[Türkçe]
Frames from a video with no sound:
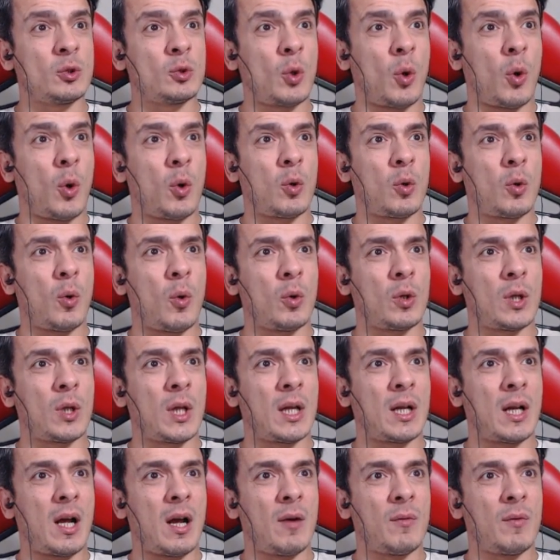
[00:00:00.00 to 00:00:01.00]
yok
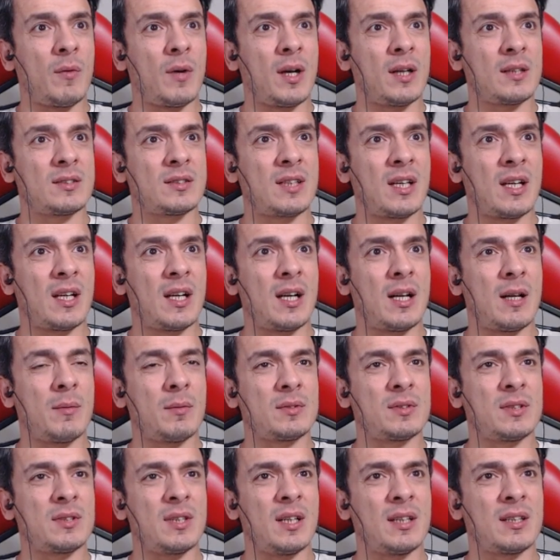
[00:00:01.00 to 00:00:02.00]
olan hava
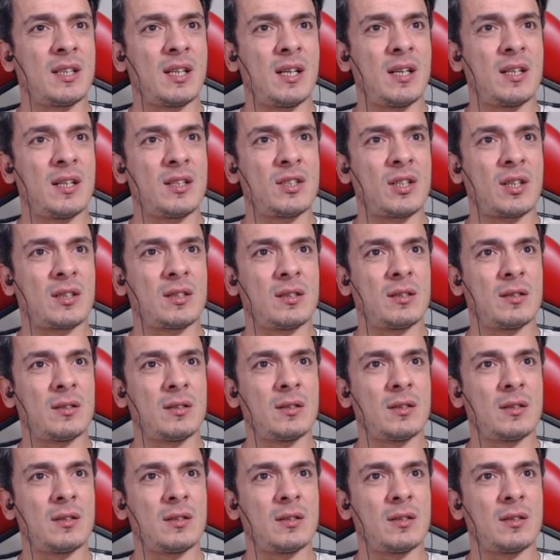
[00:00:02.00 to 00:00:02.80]
zehirlenmesine etkilenecekti.